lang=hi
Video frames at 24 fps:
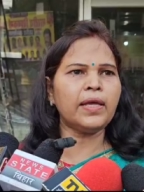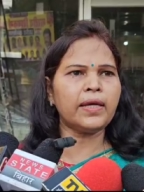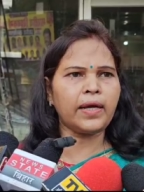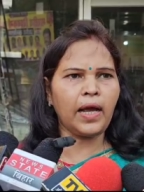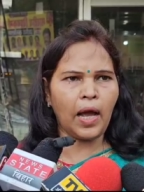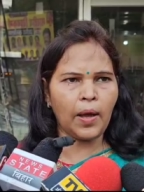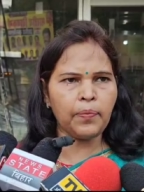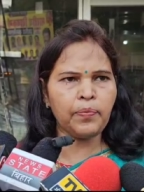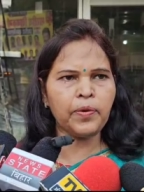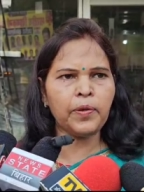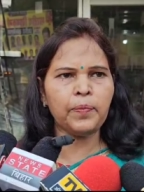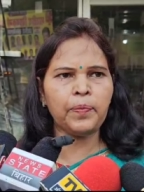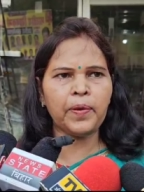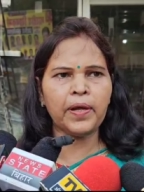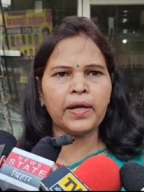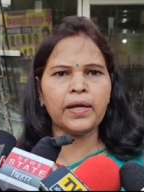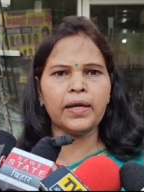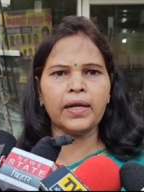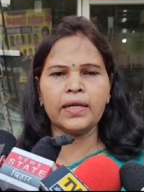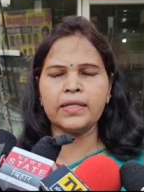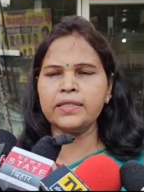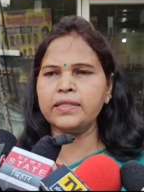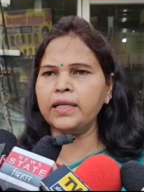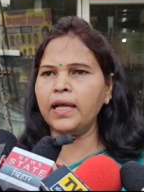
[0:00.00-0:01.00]
में ही काफ़ी
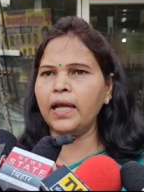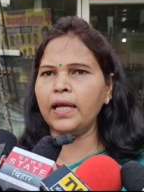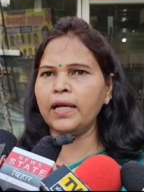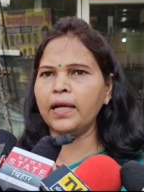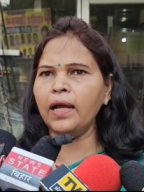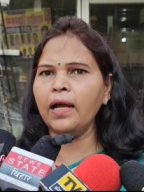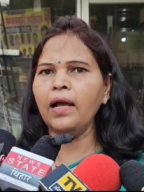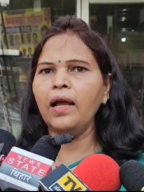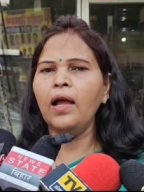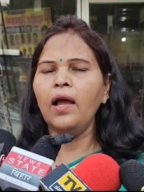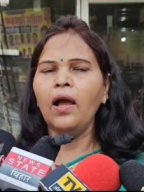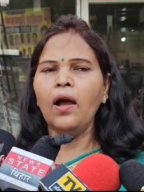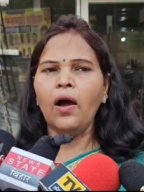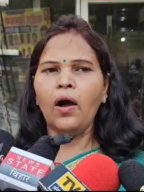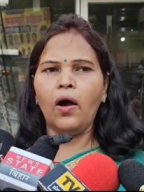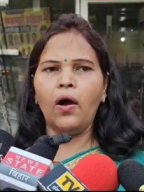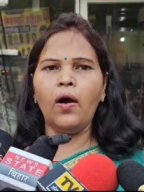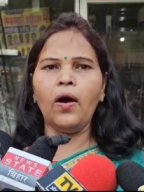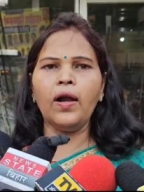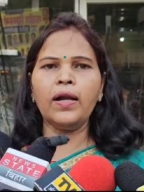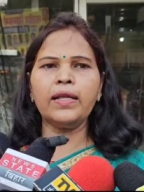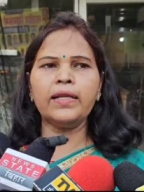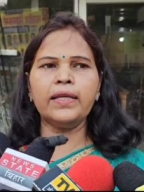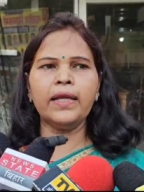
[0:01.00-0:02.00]
पेड़ लग जाएगा
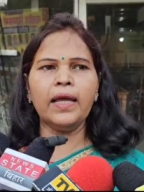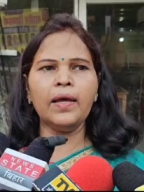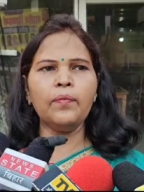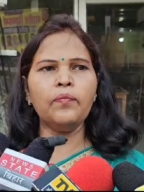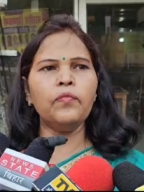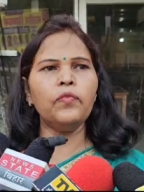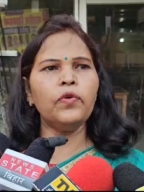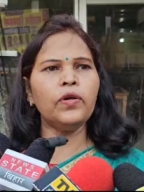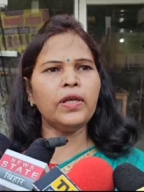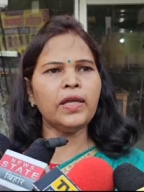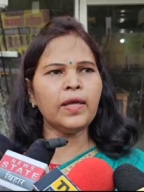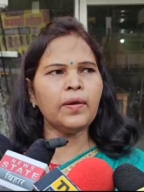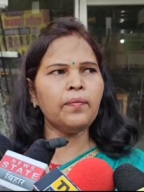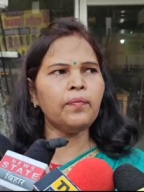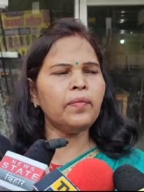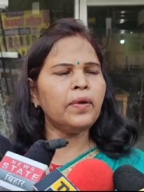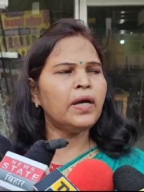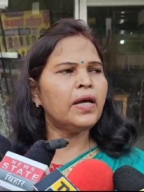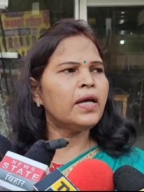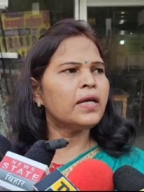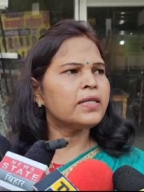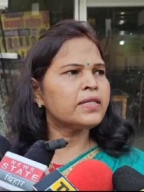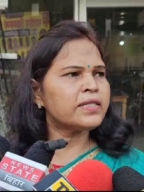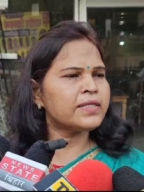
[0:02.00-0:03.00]
और ये मुहिम
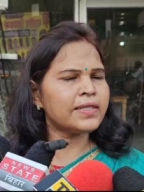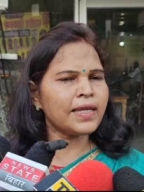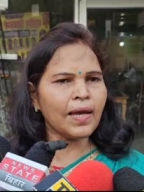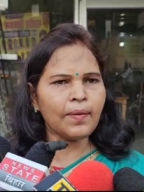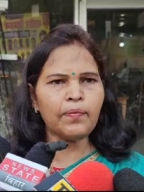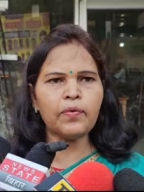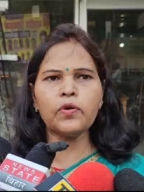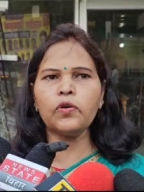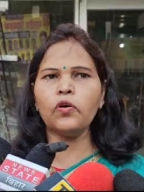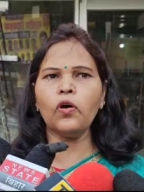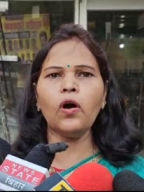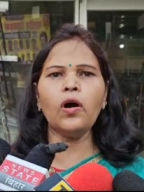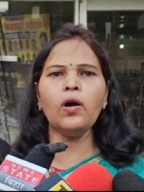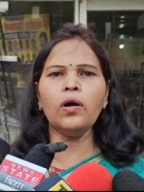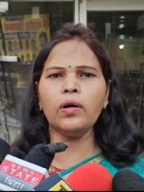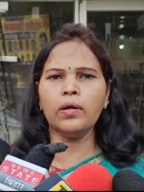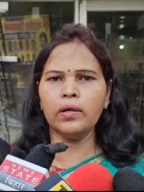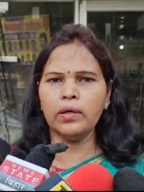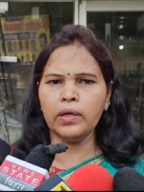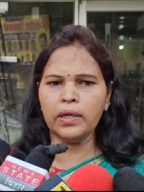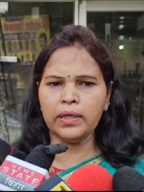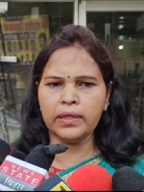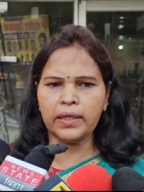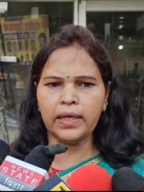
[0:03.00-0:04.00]
सबको
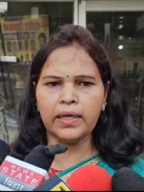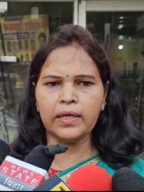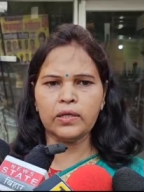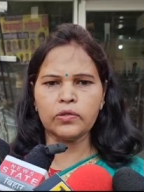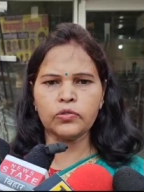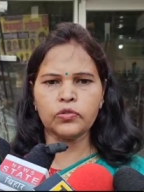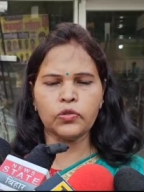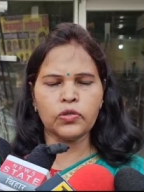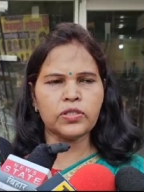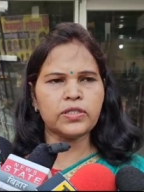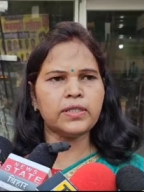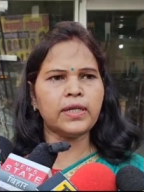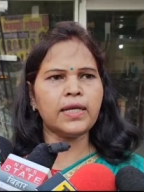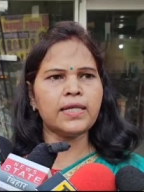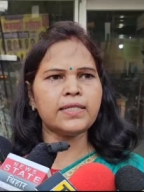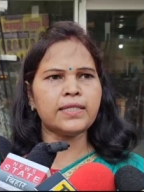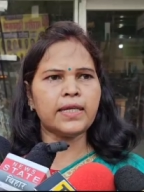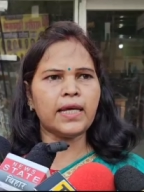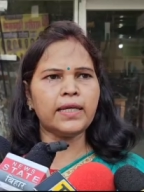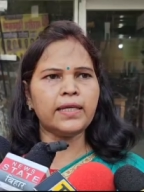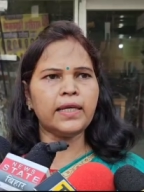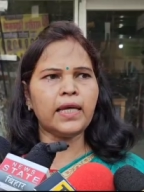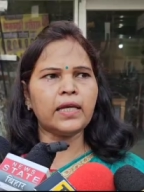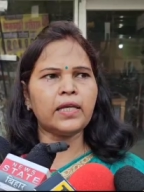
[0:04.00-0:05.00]
ये सोचना
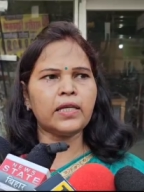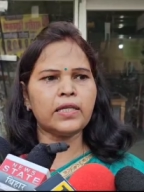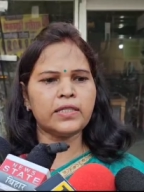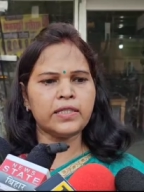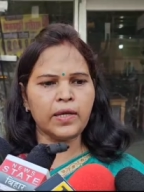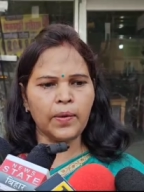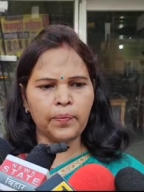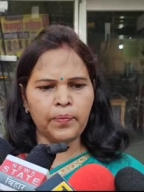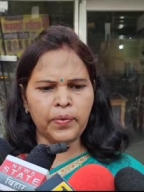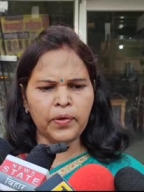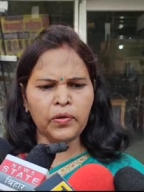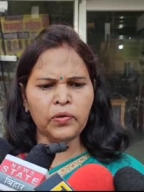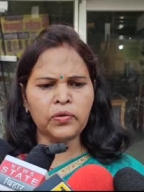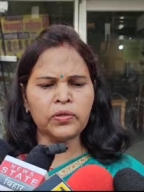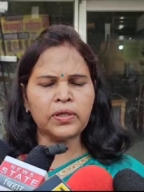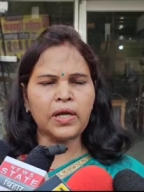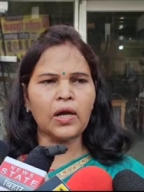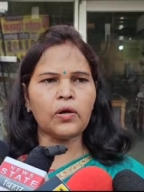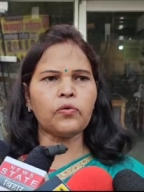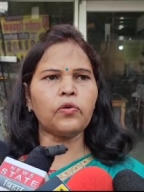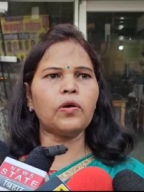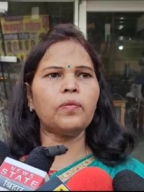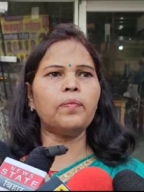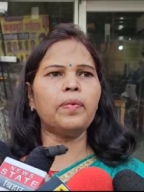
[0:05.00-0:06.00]
चाहिए कि जब भी
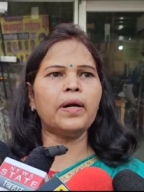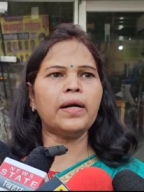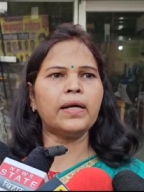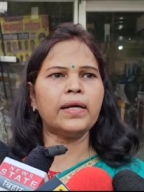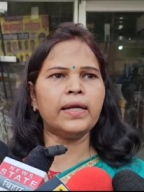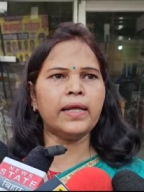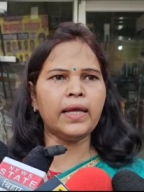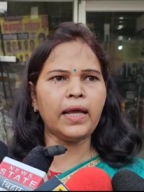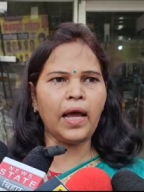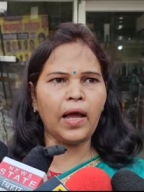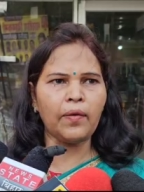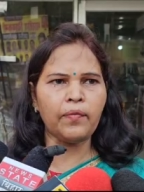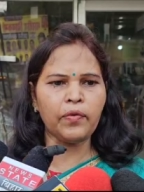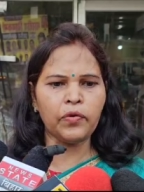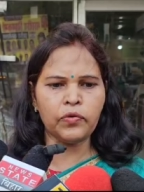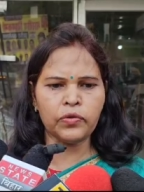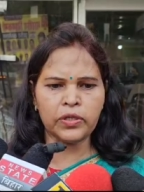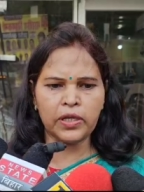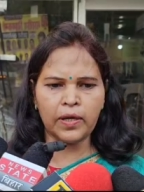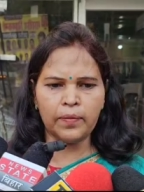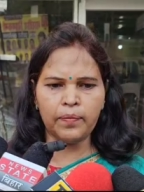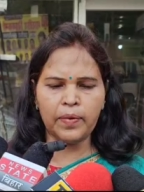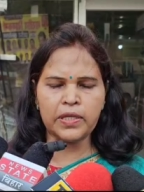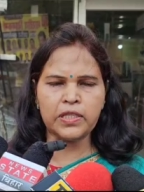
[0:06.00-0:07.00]
उनका कोई बर्थडे आवे
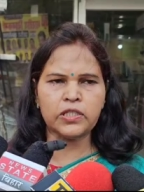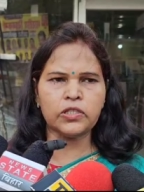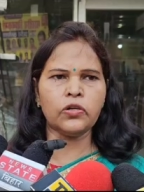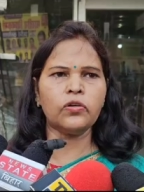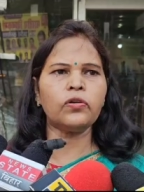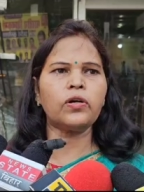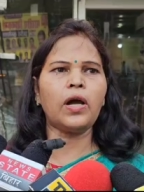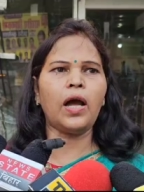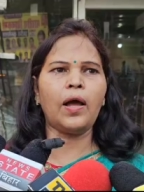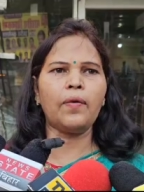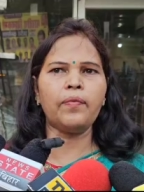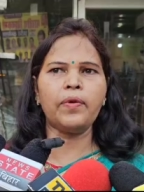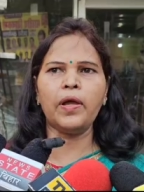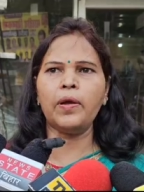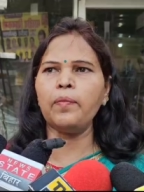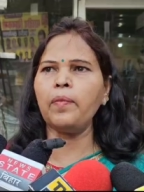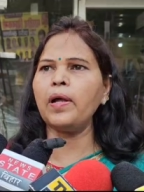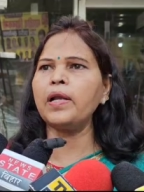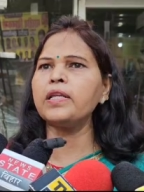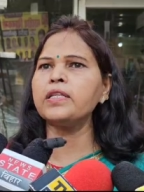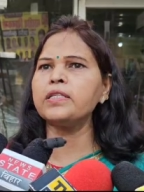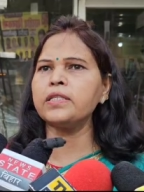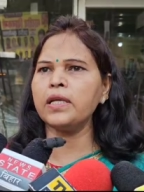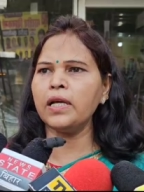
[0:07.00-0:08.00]
उनके बच्चों का आवे
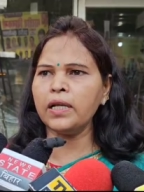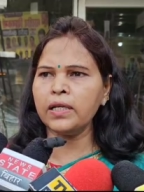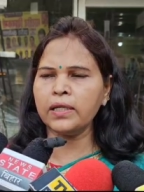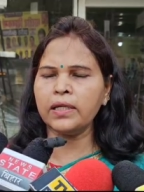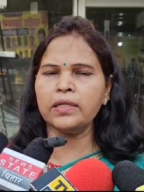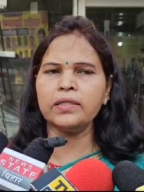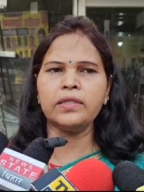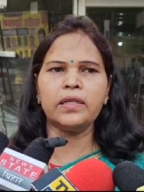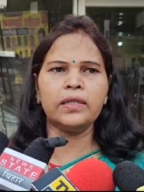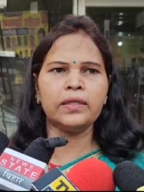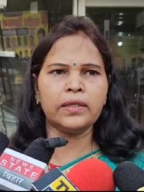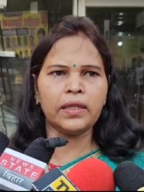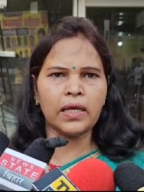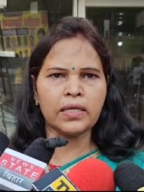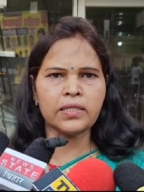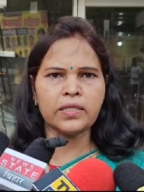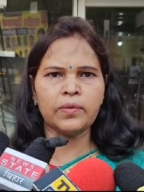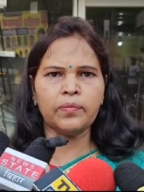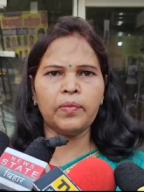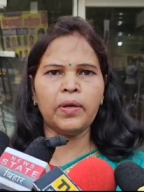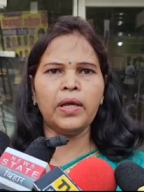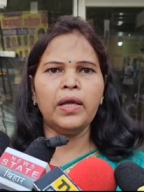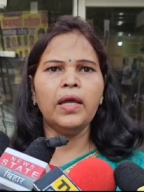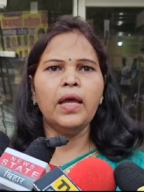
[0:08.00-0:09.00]
हमारे शहर के जनता
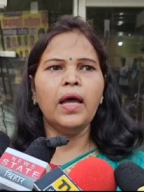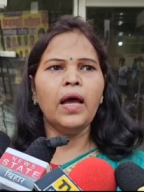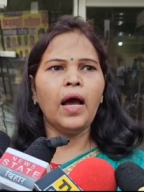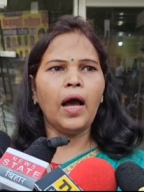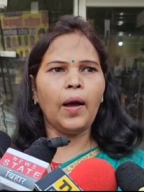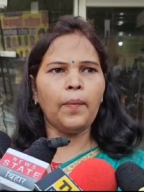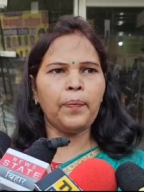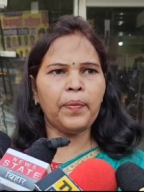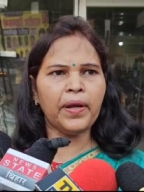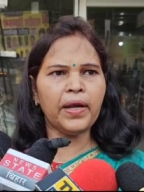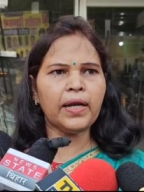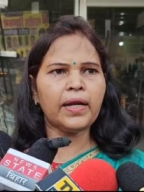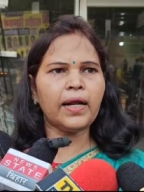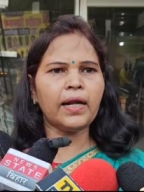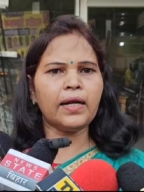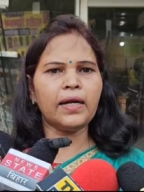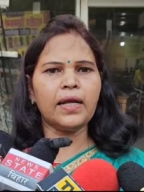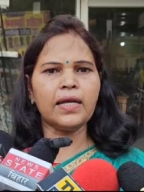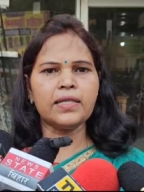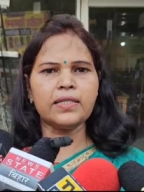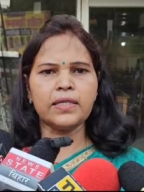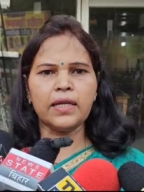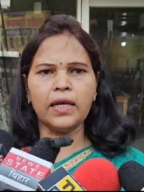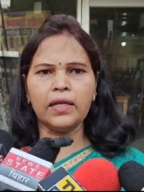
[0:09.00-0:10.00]
से मैं अपील
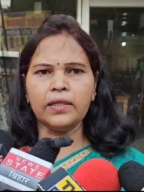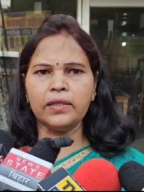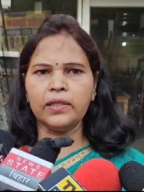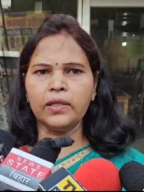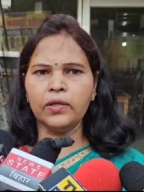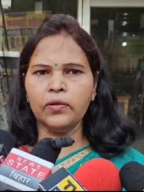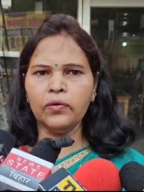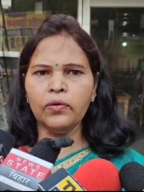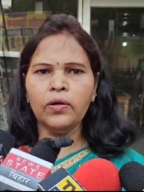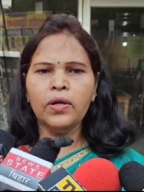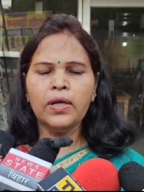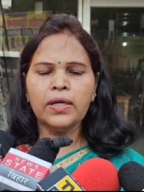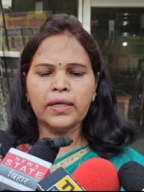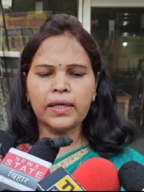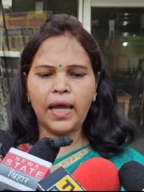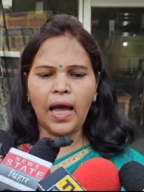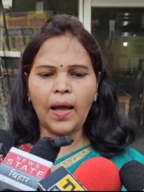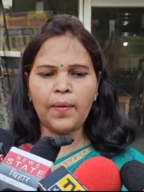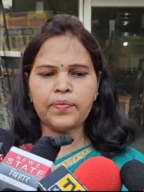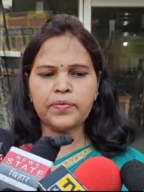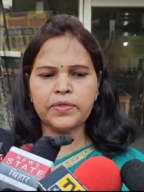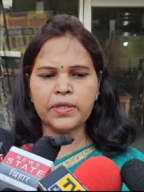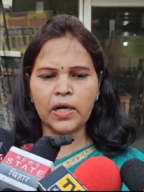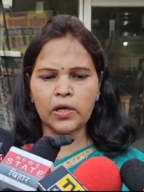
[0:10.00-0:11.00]
करना चाहती हूँ कि
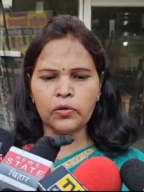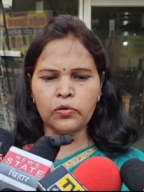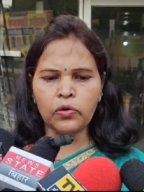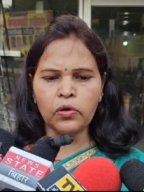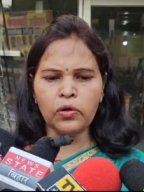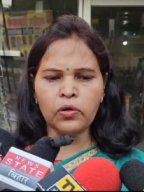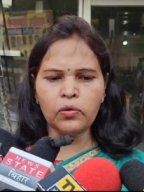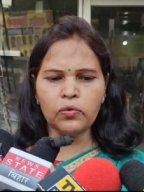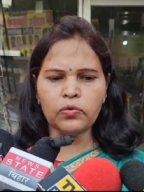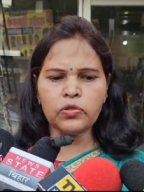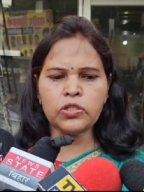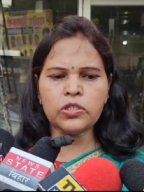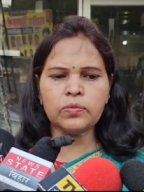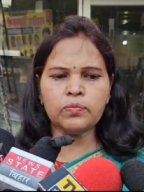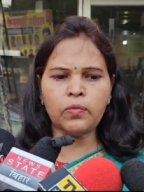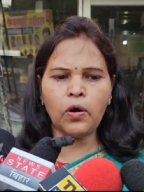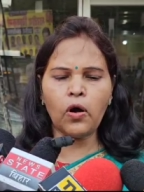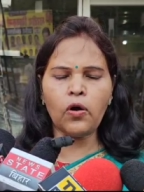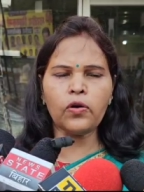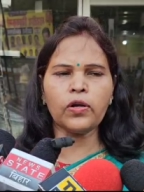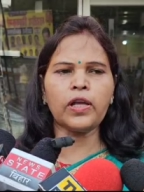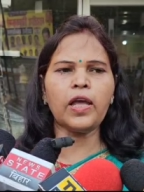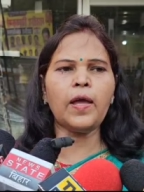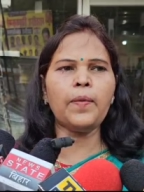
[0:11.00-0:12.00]
आप ज़रूर उस
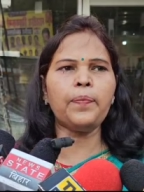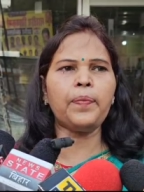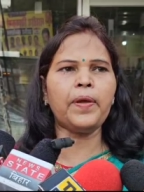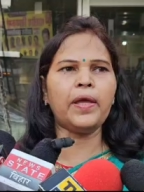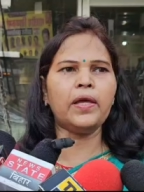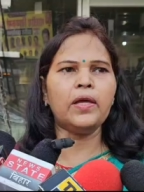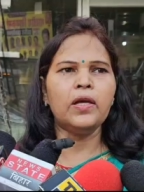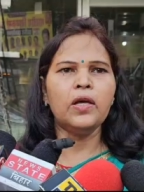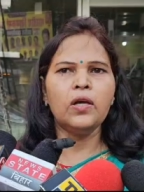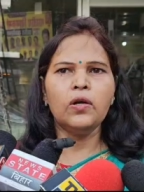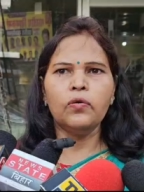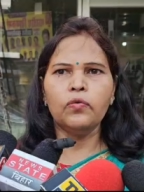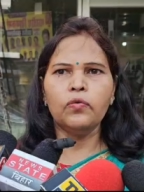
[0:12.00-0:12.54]
मौके पे